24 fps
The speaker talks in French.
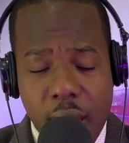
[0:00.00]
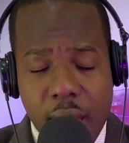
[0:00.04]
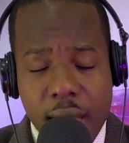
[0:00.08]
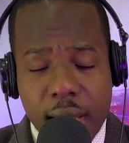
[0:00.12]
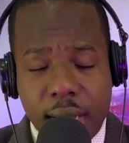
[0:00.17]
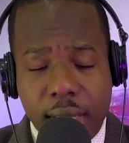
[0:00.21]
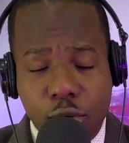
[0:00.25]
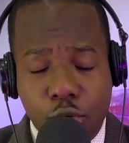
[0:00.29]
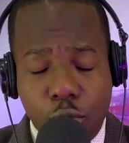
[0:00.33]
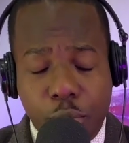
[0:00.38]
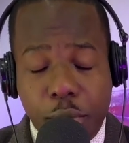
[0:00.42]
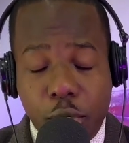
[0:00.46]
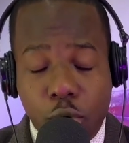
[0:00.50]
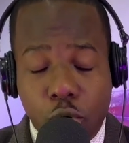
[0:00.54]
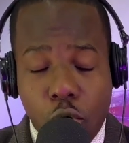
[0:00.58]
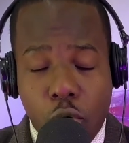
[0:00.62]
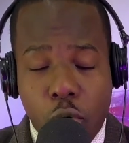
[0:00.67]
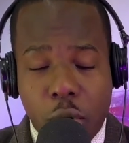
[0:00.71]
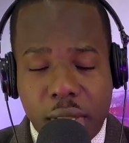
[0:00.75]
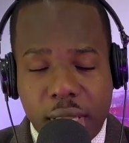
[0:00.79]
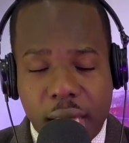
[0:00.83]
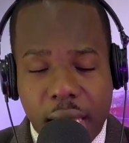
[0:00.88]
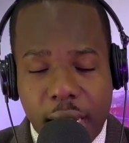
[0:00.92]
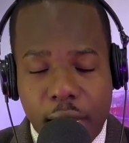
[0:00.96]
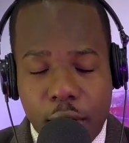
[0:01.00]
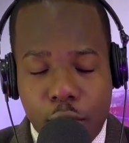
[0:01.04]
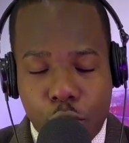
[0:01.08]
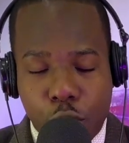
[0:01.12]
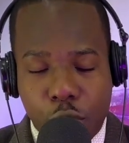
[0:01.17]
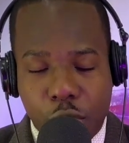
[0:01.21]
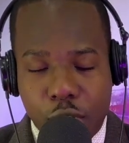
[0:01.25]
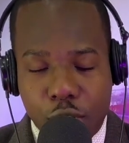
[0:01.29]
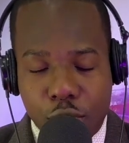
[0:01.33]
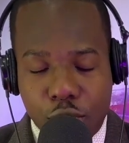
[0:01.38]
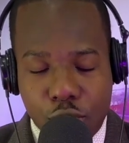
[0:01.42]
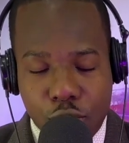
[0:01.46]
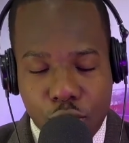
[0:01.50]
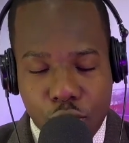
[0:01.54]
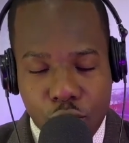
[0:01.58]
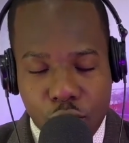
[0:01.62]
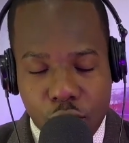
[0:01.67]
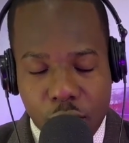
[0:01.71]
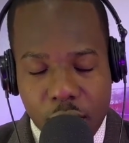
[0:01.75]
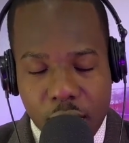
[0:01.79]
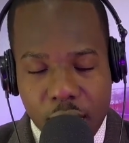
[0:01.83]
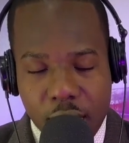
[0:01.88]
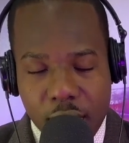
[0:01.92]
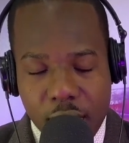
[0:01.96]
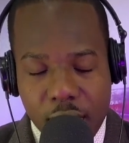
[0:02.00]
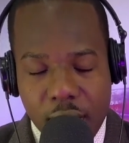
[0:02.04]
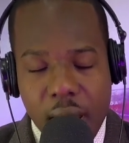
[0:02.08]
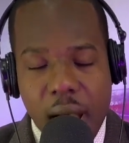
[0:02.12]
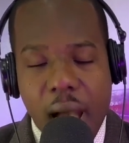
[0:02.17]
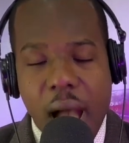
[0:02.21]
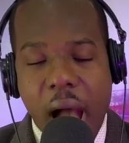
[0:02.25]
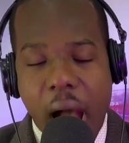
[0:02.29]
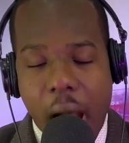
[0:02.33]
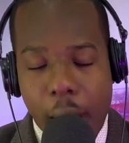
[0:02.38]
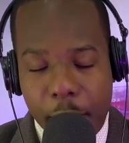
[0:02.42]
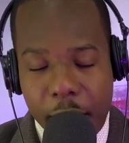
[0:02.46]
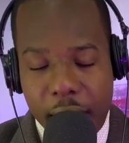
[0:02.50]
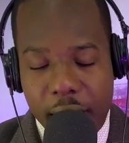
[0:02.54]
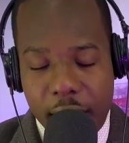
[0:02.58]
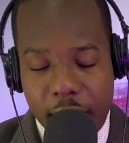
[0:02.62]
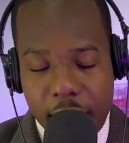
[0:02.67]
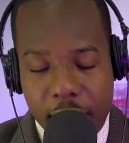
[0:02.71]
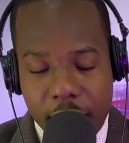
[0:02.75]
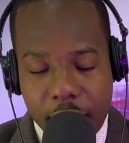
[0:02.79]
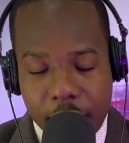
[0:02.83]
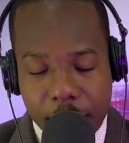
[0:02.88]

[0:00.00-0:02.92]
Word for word: Nous prions concernant nos Jésus. Amen.